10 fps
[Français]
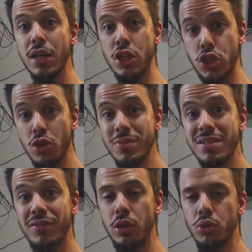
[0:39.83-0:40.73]
j'ai une
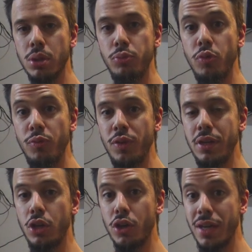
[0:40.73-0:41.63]
petite vidéo que vous
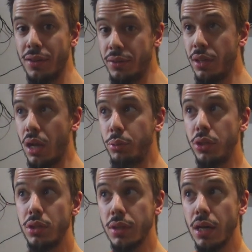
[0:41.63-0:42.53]
pouvez regarder dans la
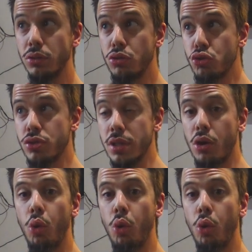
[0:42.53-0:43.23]
petite carte juste en